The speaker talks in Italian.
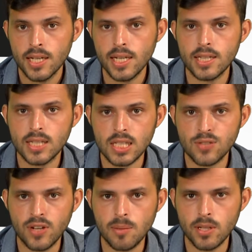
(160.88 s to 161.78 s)
il
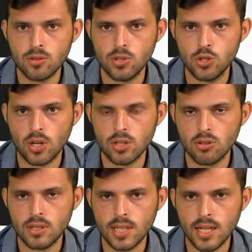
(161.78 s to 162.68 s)
trasferimento di
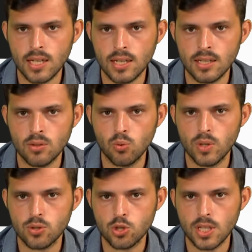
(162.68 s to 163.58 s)
giocatori tra due
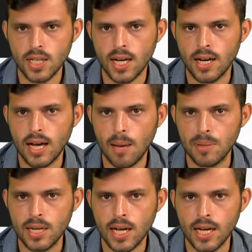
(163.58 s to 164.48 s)
società,
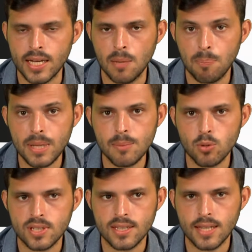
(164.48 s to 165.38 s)
aprirà il primo
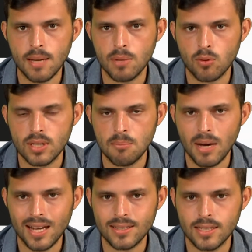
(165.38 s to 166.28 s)
settembre, quindi
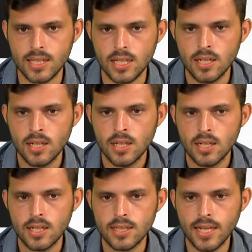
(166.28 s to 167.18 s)
martedì
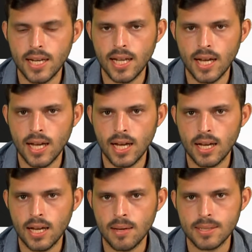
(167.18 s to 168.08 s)
eh,
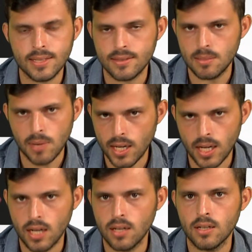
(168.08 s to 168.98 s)
della
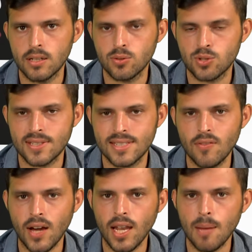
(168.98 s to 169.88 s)
settimana eh,
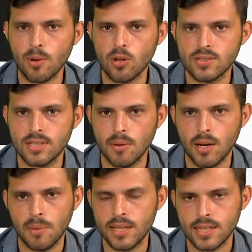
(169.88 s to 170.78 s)
successiva alla prossima,
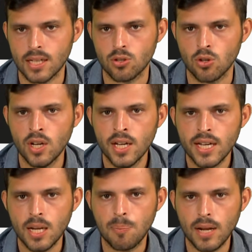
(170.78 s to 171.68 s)
ma intanto
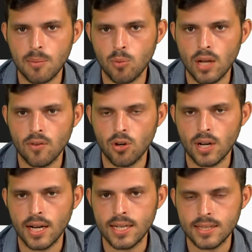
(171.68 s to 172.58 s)
il Palermo
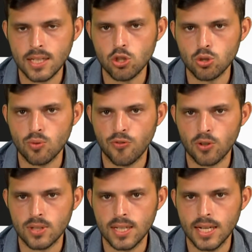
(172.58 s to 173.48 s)
lavora intanto sul
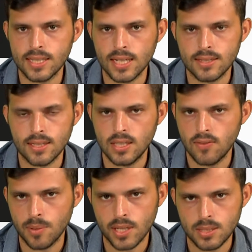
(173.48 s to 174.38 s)
fronte delle
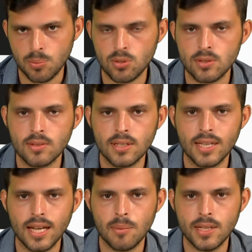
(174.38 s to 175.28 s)
trattative perché si può
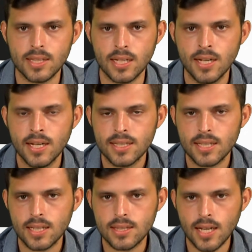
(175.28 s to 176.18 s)
chiaramente
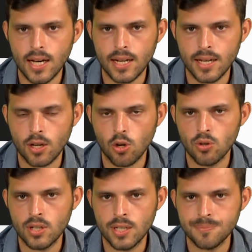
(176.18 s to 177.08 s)
trattare
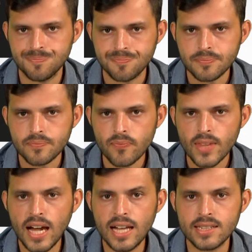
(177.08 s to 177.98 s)
con
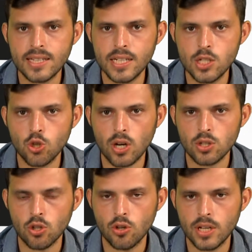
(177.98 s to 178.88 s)
altri
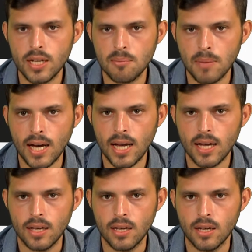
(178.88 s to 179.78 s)
giocatori,
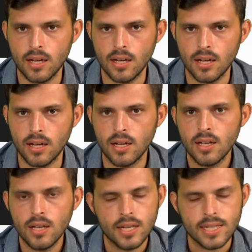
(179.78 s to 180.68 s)
ma eh,
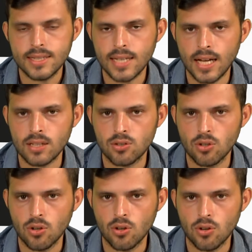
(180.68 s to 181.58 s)

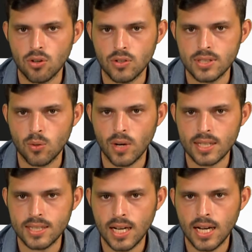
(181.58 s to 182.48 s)
Intanto si
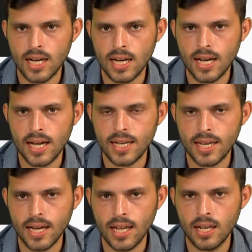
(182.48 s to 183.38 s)
guarda
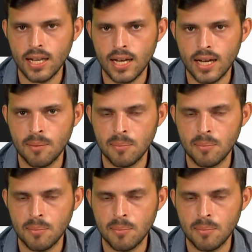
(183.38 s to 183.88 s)
anche al